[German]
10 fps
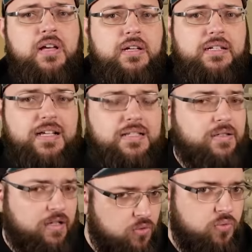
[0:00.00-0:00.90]
das
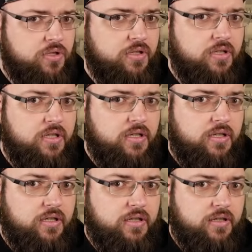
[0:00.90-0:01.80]
gute
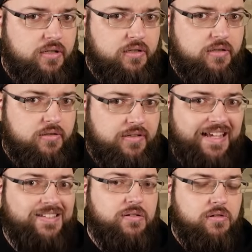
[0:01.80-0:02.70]
äh, äh, äh
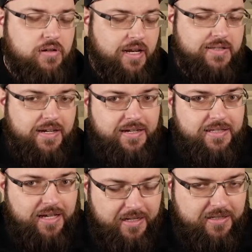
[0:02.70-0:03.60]
Nass
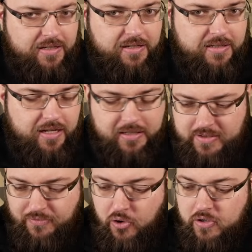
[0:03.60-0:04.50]
letztendlich an
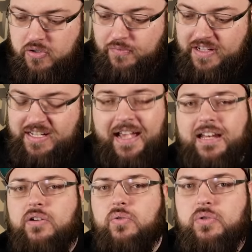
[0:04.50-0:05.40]
das Volk zu
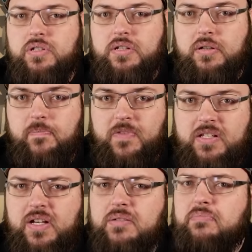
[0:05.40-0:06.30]
verteilen und ähm, ich
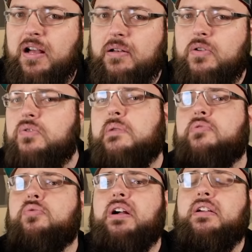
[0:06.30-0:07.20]
sage es mal in unserem
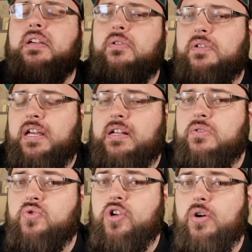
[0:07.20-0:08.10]
Truck hin und her
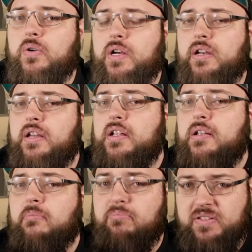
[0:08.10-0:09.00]
zu schaukeln,
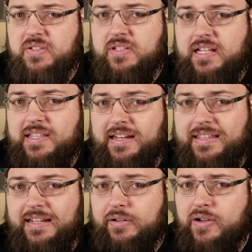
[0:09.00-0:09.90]
bis es
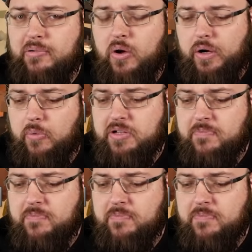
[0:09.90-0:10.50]
letztendlich an den Verbraucher kommt.